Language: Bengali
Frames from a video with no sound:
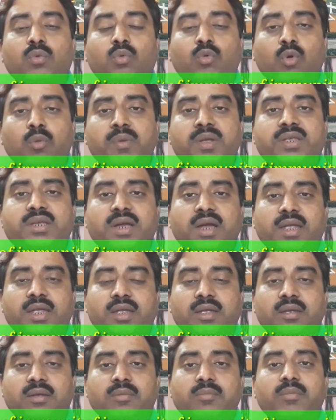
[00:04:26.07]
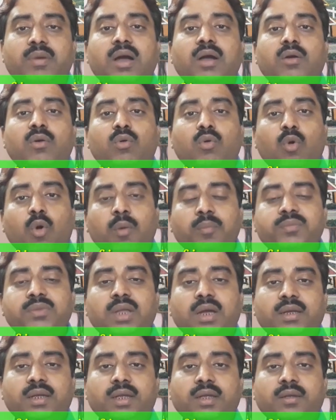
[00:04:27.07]
কমে যায় বা কম
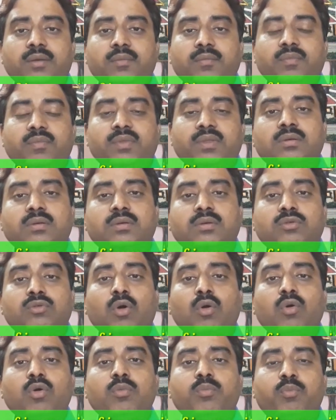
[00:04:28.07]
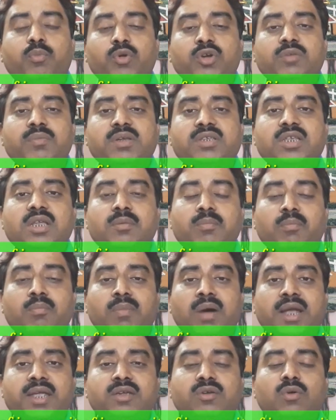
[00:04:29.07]
থাকে তখন পরিবেশের
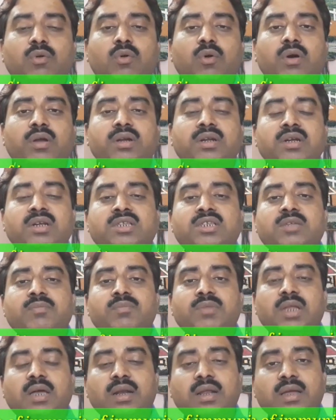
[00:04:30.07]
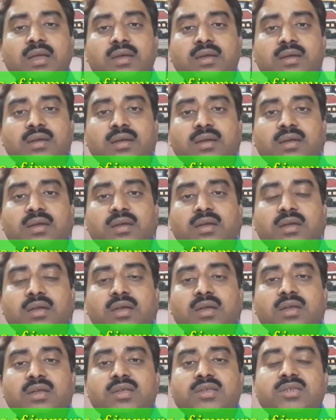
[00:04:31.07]
মাইক্রো অর্গানিজম দ্বারা
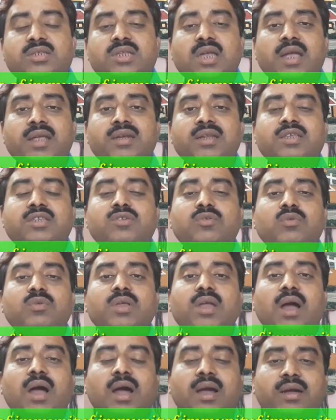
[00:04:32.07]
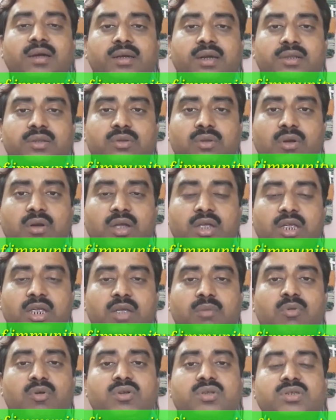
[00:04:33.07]
সাইনাসগুলি আক্রান্ত হয়
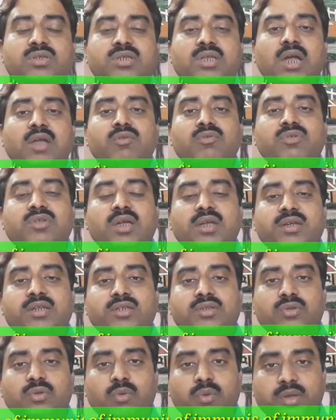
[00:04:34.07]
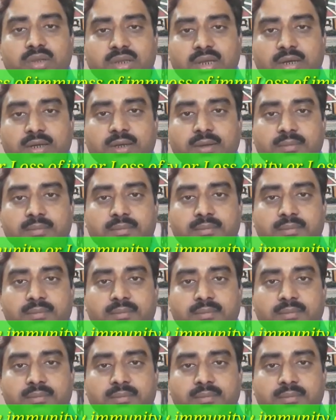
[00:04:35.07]
এবং সাইনোসাইটিস হয়ে থাকে